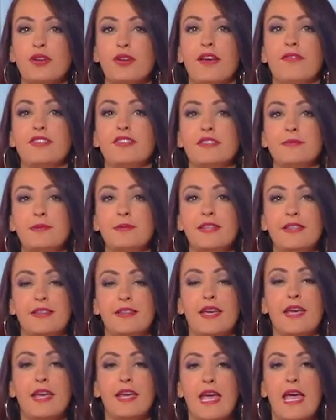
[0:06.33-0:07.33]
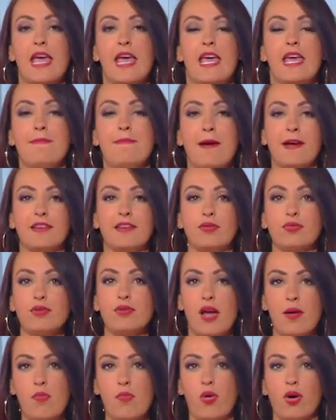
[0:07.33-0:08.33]
la visibilité est
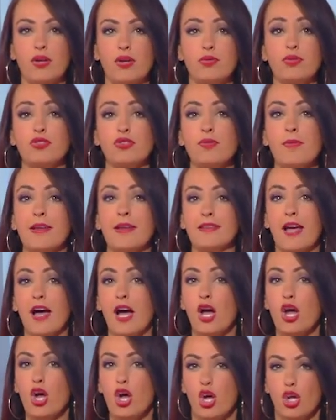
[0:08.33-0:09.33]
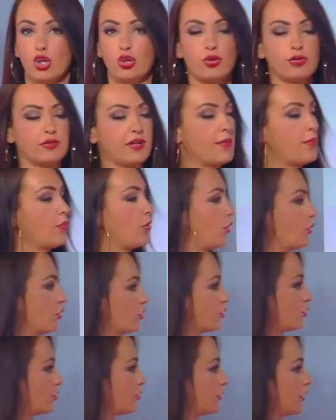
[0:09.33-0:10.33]
particulièrement réduite ce matin, notamment
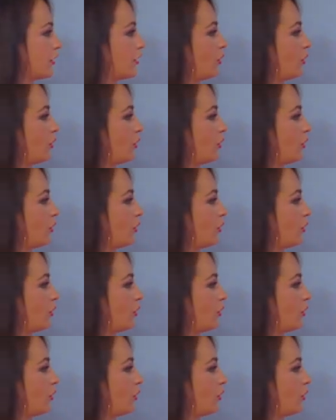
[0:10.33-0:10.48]
du côté